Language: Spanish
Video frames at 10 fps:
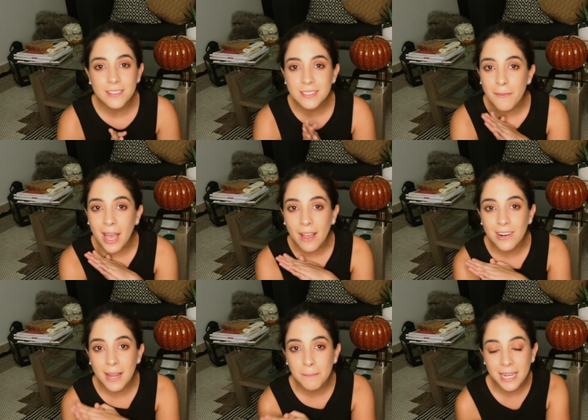Perdón, se me
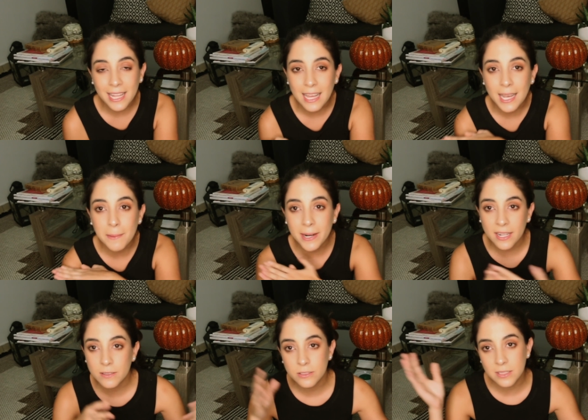acabó la pila de la
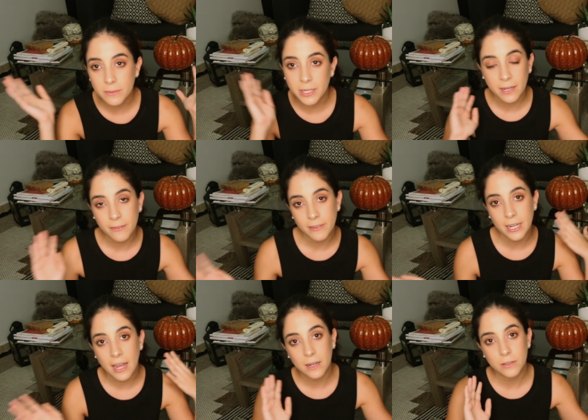cámara. No sé si vayan a
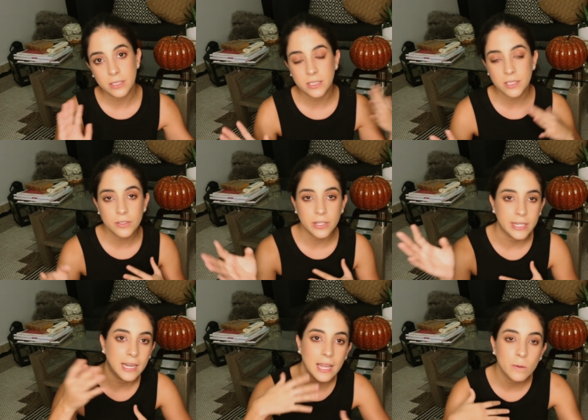ver algo distinto
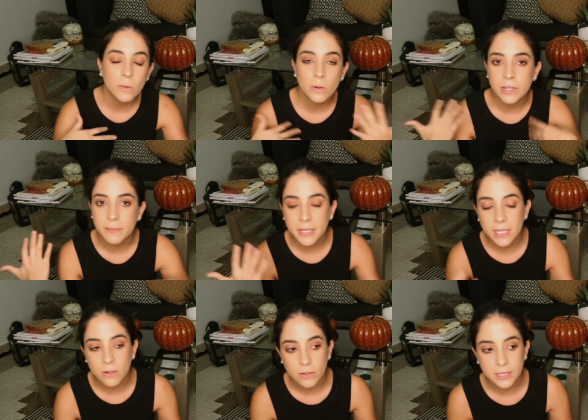en el ángulo, en
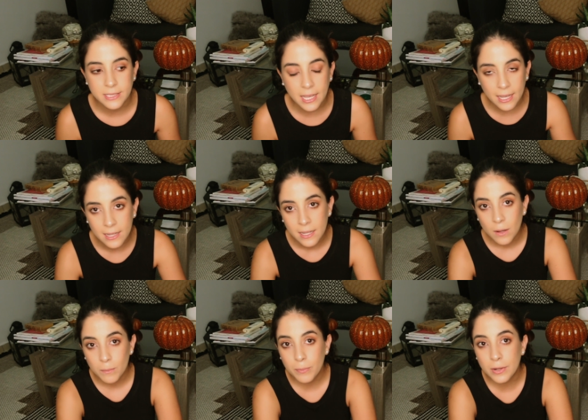mí o lo que sea
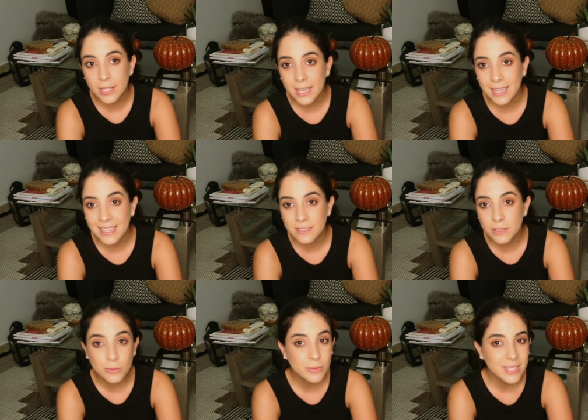porque
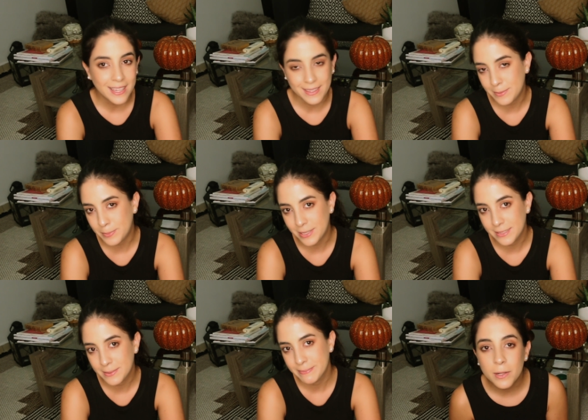este es un día
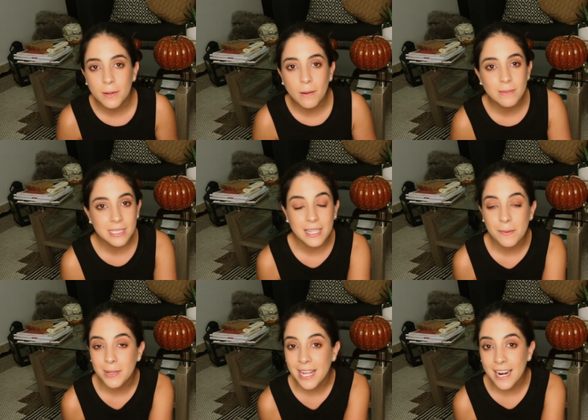después. Pero bueno, vamos a
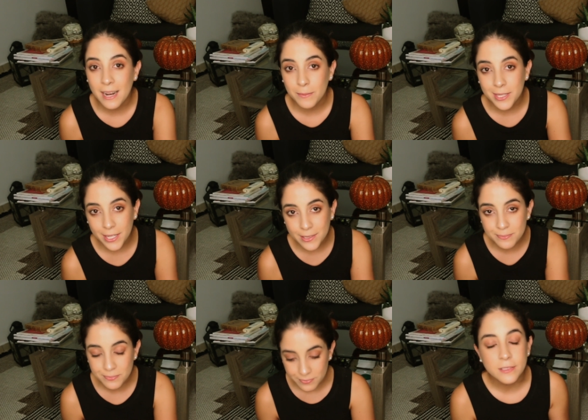terminar el
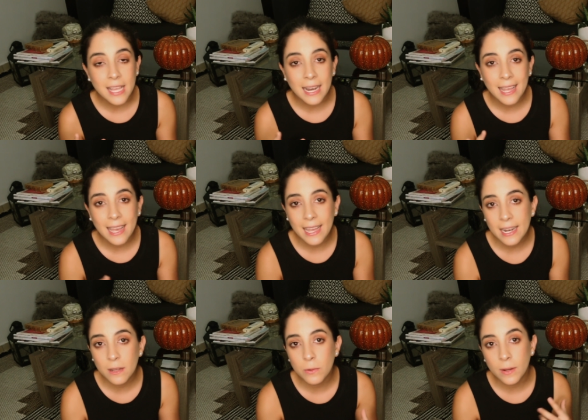video. Bueno,
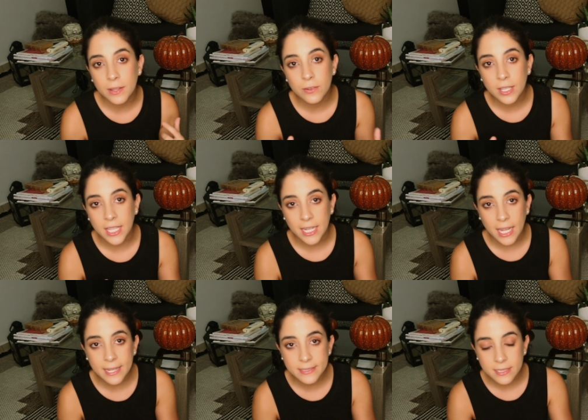sale él jugando
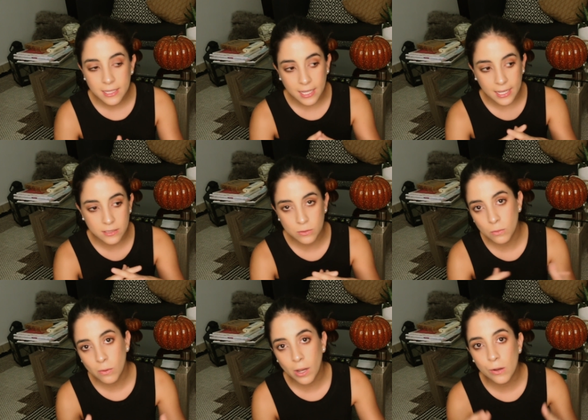Kinect, que es
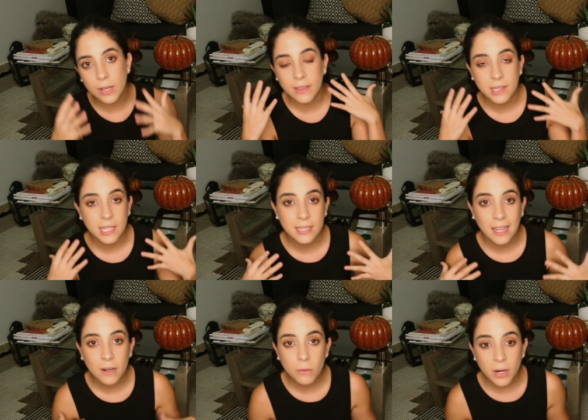un juego que
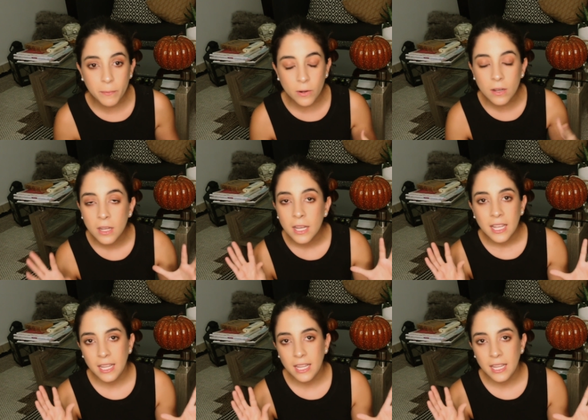detecta el cuerpo,